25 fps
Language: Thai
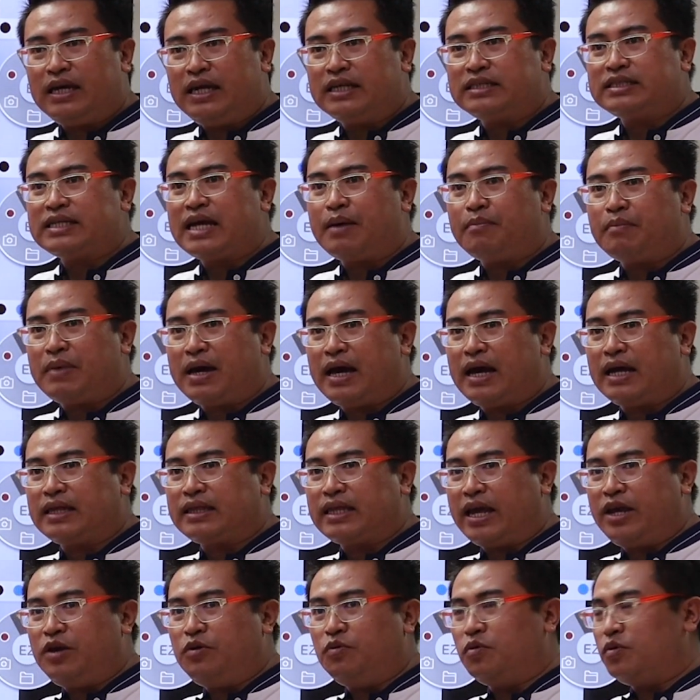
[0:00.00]
is am are
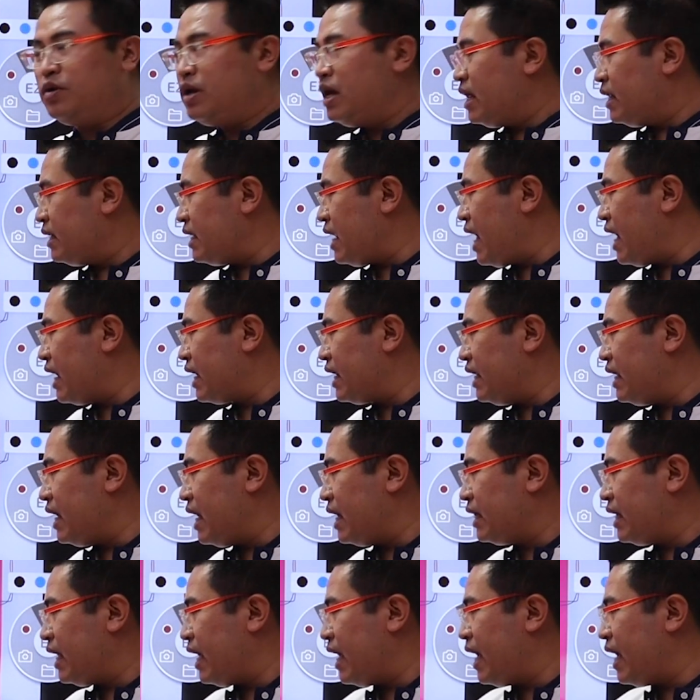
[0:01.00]
แต่อยู่หน้ากริ
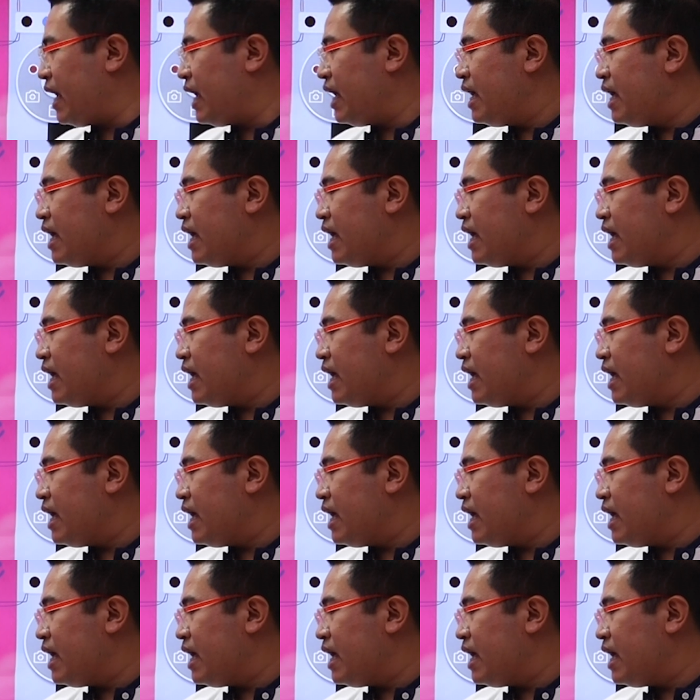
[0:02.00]
ยาแท้